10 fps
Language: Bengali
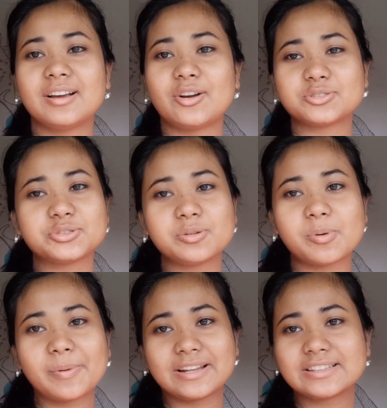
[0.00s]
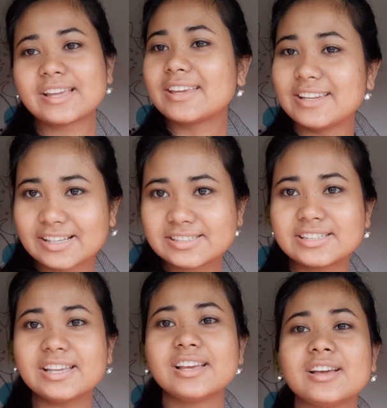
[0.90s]
হস্তশিল্প মেলা থেকে কিনেছি
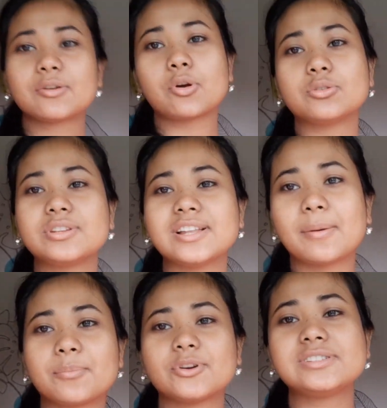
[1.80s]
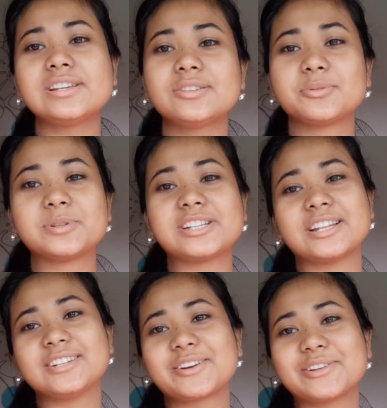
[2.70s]
কত কি দাম পড়েছে তোমরা
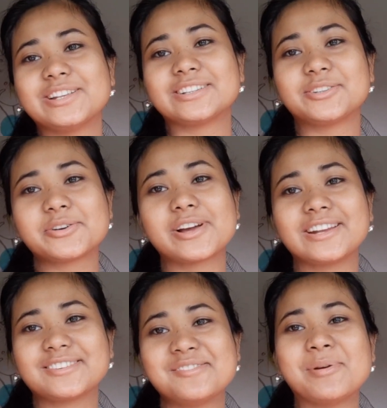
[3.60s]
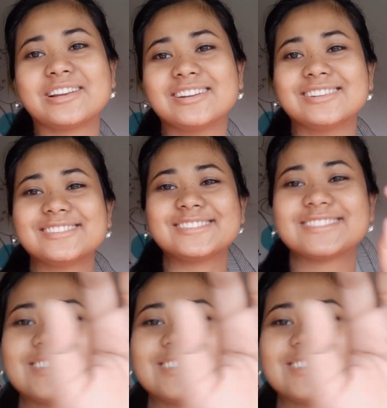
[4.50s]
সাথে থাকো আর দেখতে থাকো কানেক্টেড বাই কালার্স